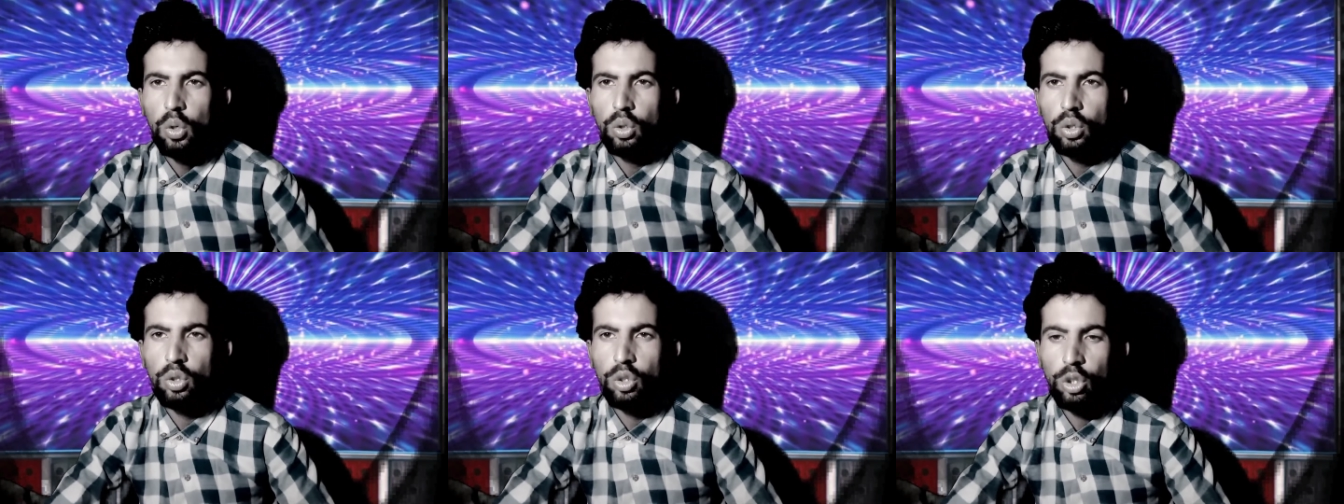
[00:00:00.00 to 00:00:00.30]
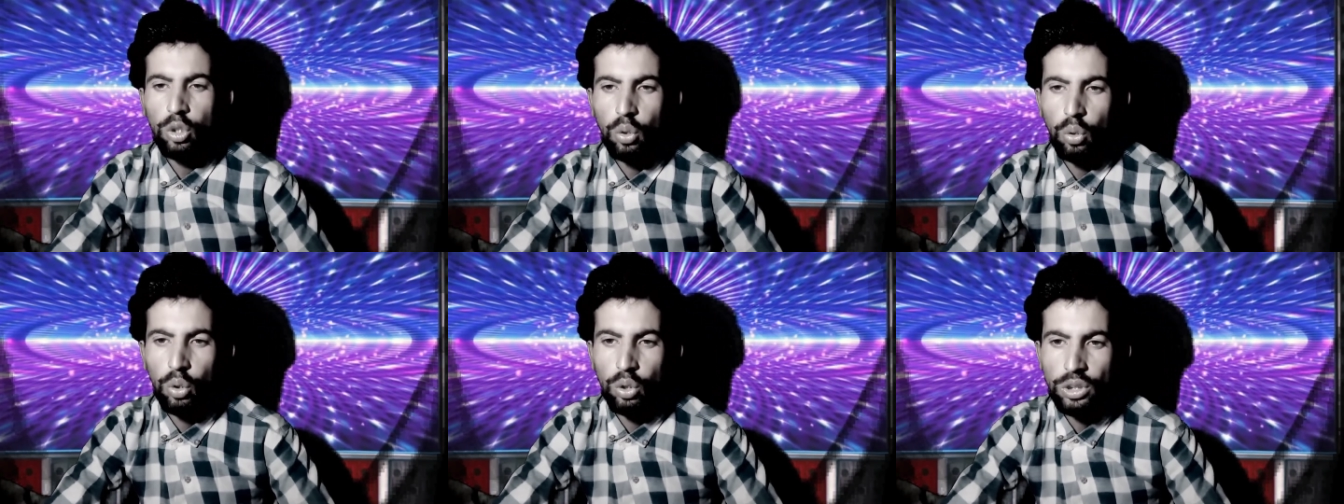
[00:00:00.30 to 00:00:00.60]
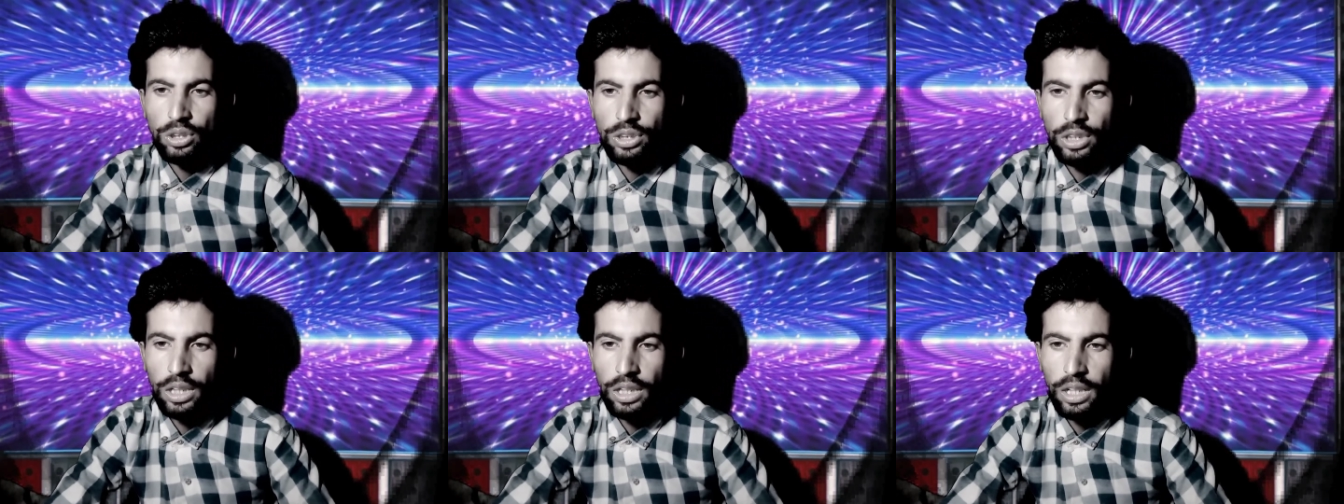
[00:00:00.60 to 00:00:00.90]
उन्होंने
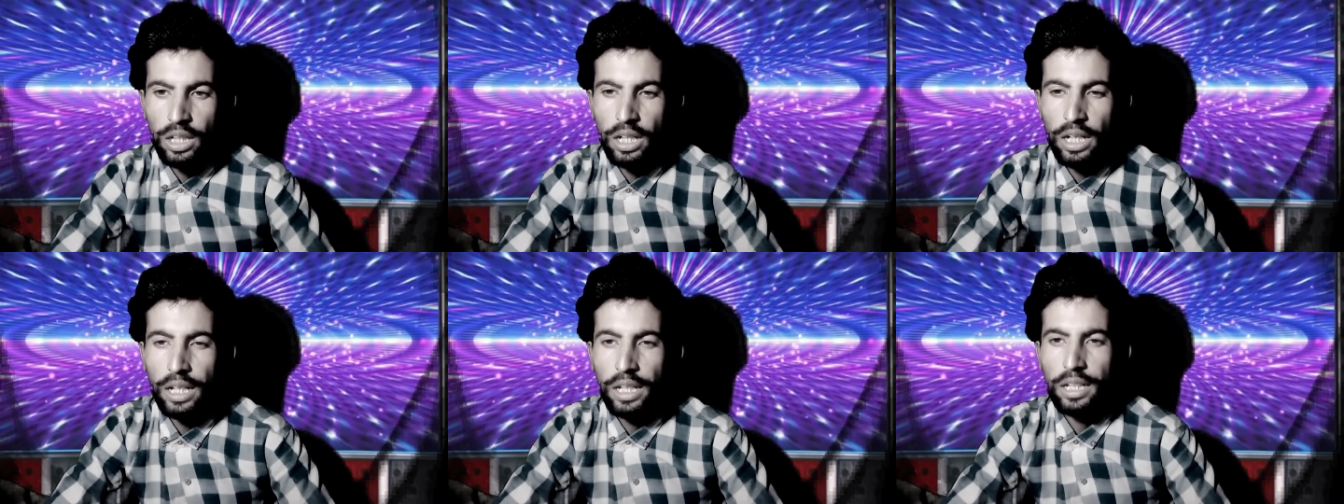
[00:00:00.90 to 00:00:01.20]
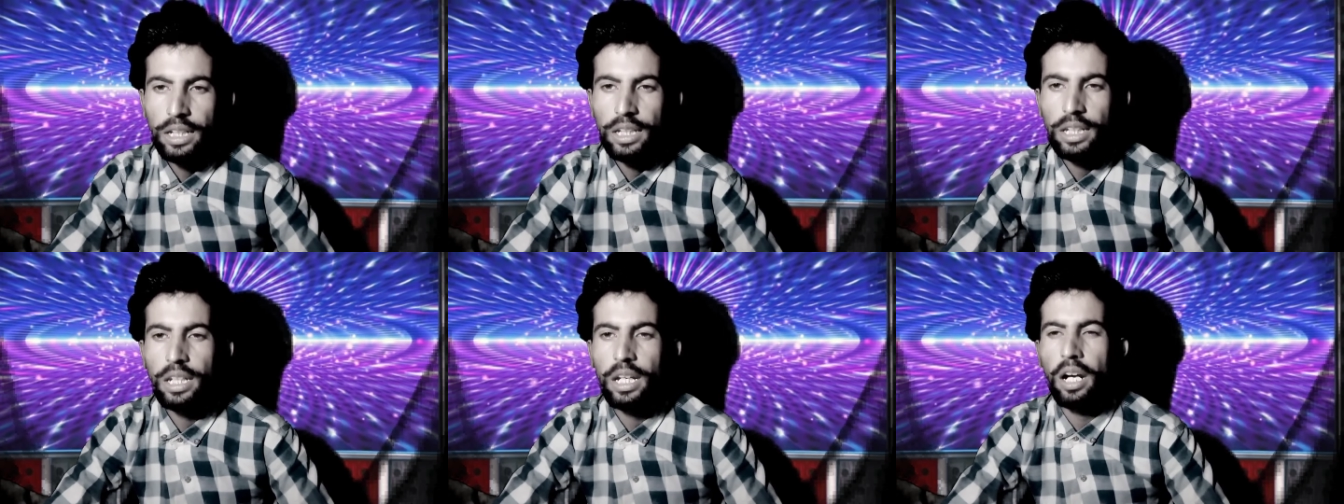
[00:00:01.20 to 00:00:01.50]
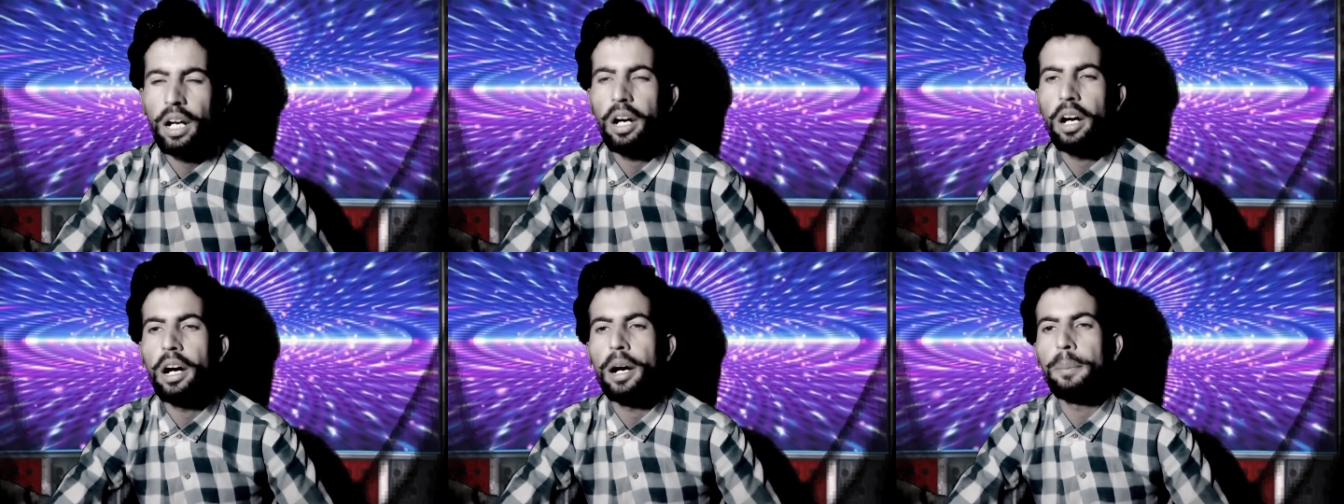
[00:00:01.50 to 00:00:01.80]
खुद ये कहा है
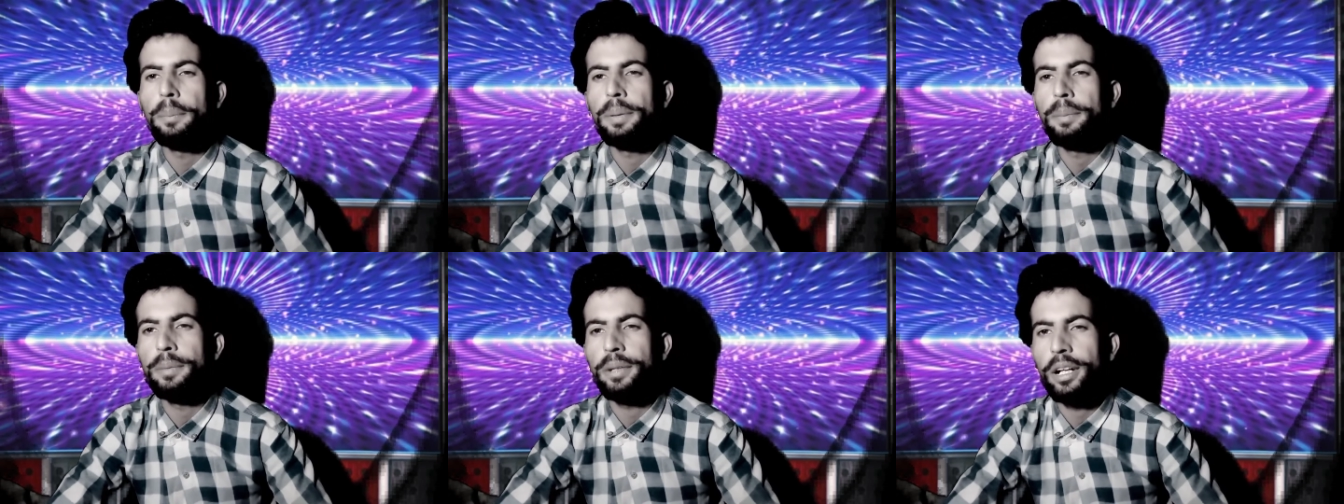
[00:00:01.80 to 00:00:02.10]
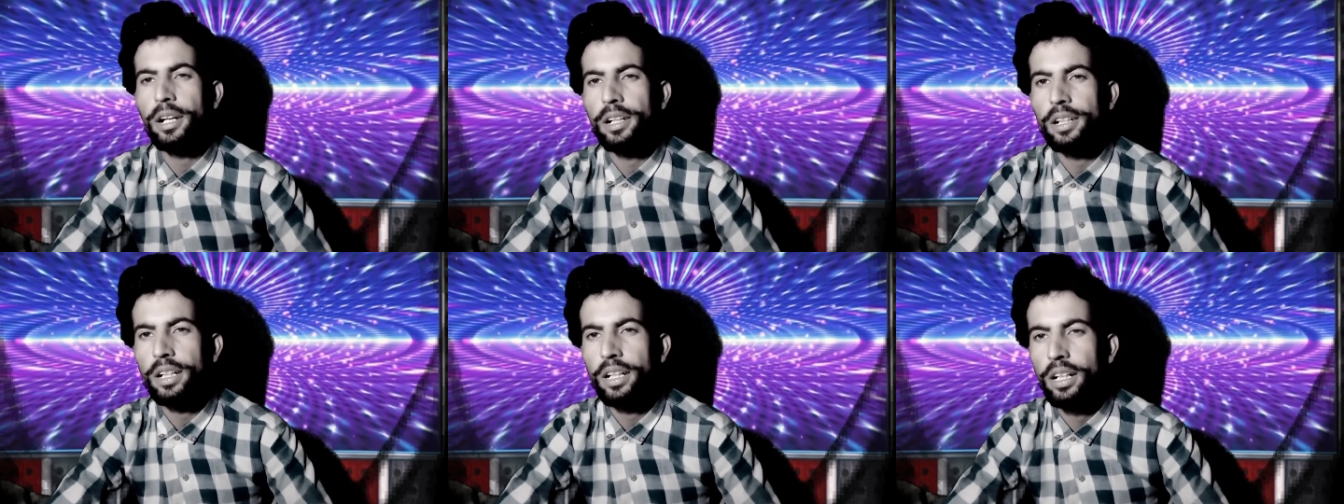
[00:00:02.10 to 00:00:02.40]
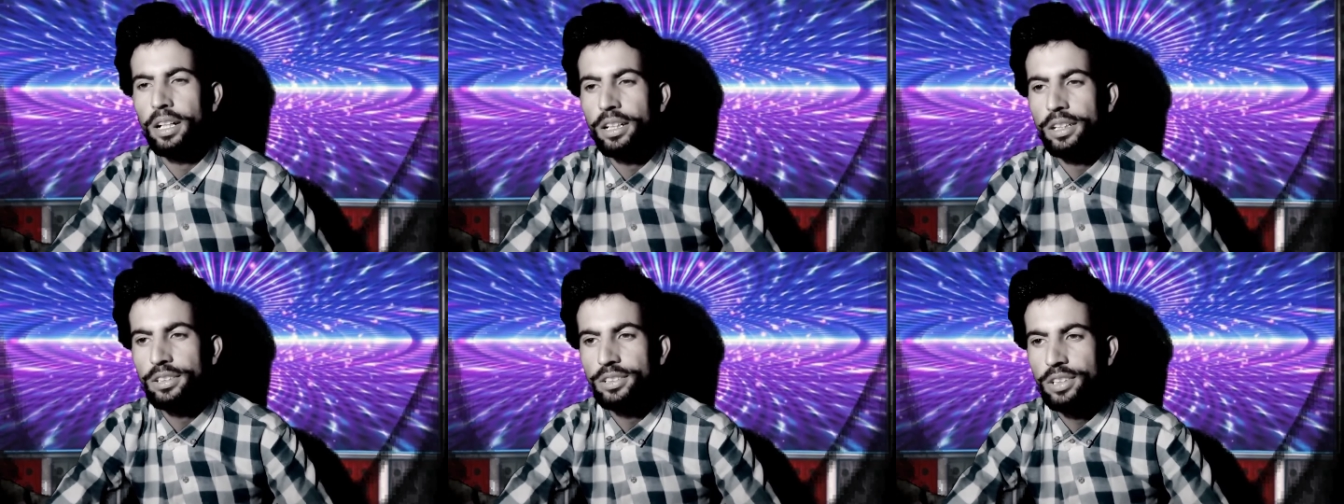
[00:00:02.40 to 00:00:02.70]
कि आप इमरान
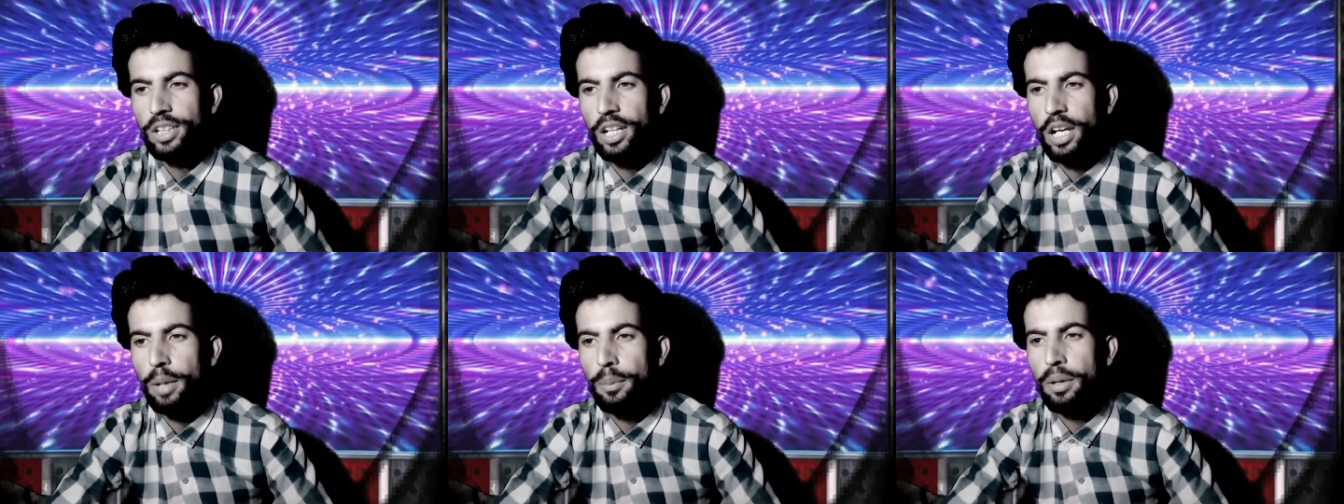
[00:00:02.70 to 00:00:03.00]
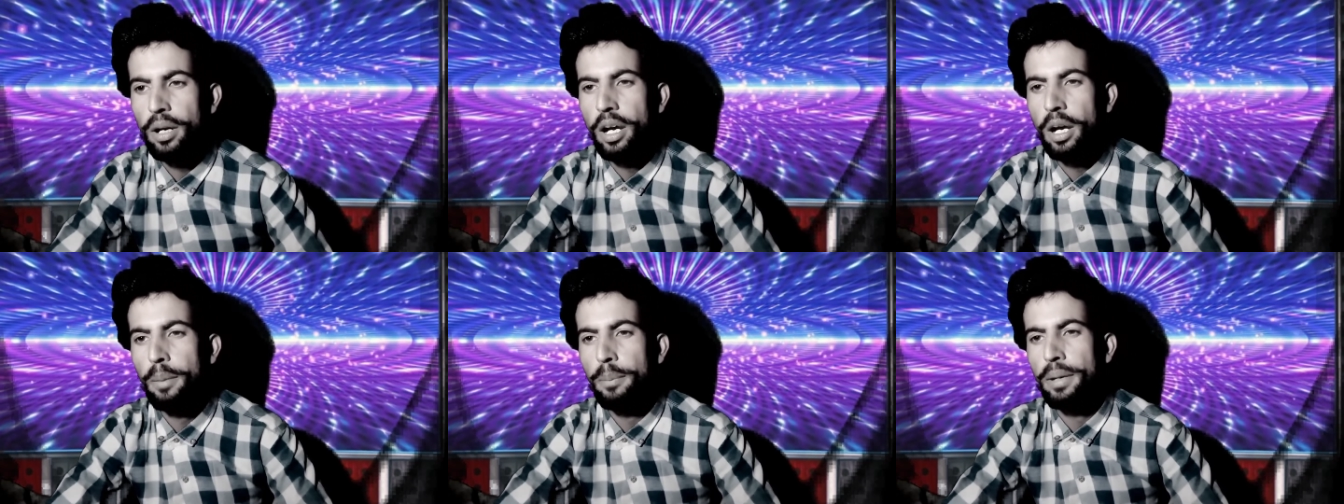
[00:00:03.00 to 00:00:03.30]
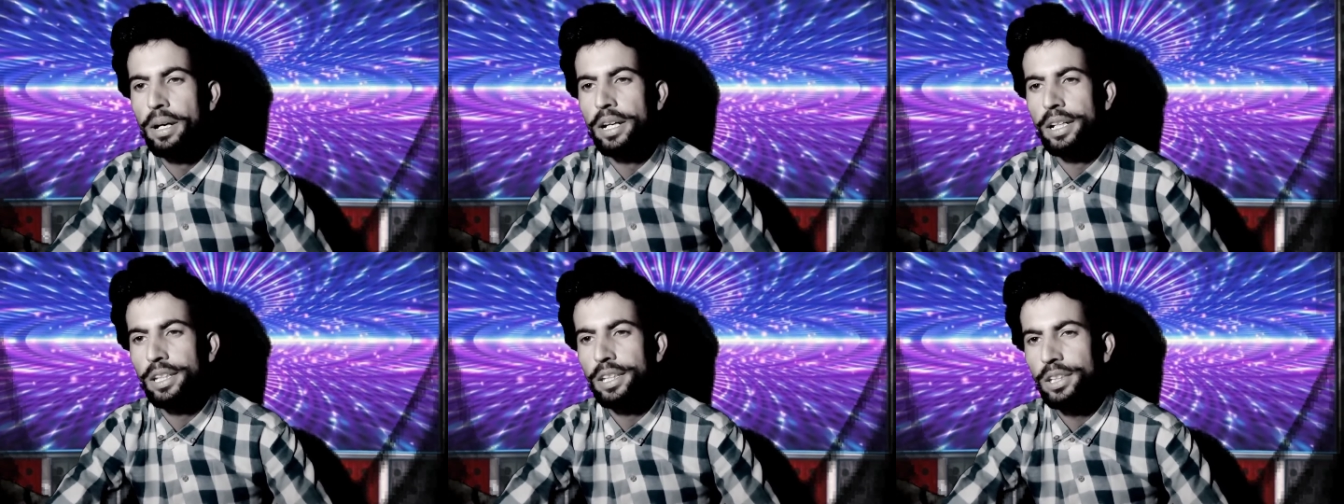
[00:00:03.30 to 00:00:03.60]
खान साहब
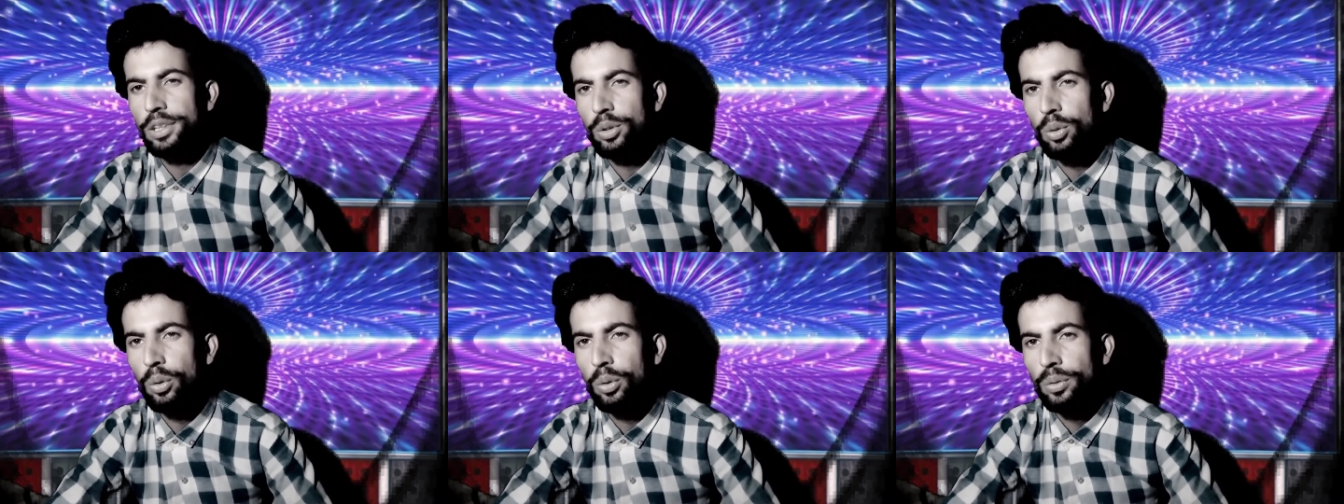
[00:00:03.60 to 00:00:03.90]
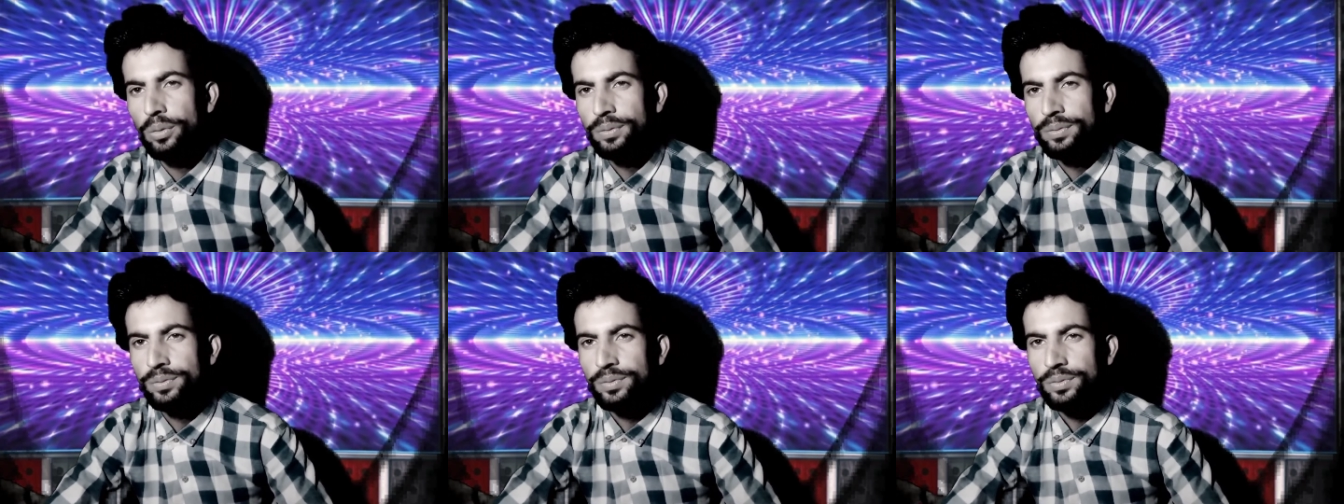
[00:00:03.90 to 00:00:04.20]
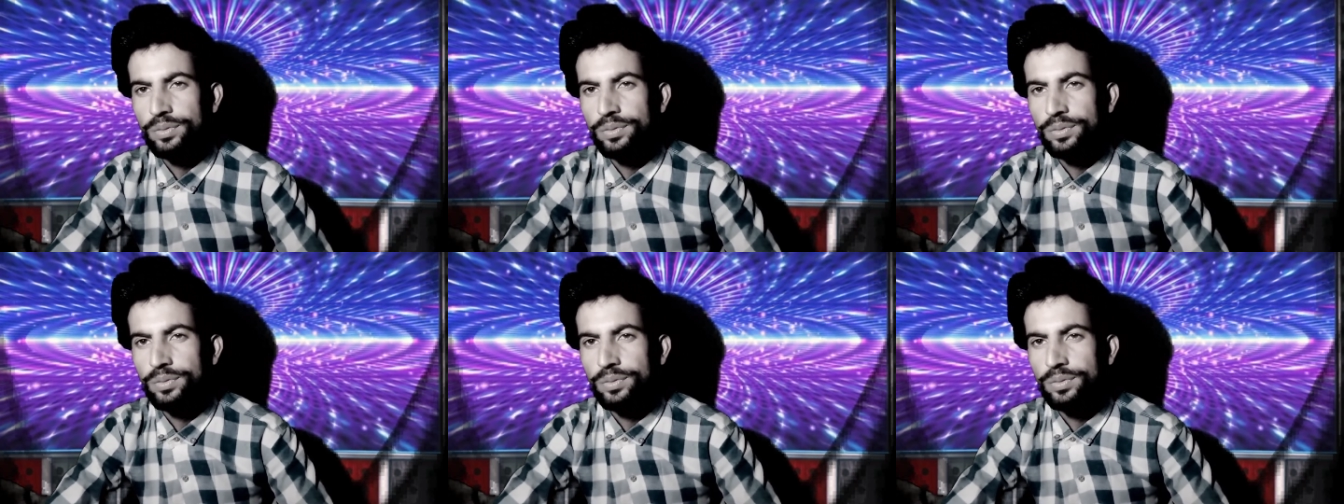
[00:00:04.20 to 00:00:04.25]
हमारी जो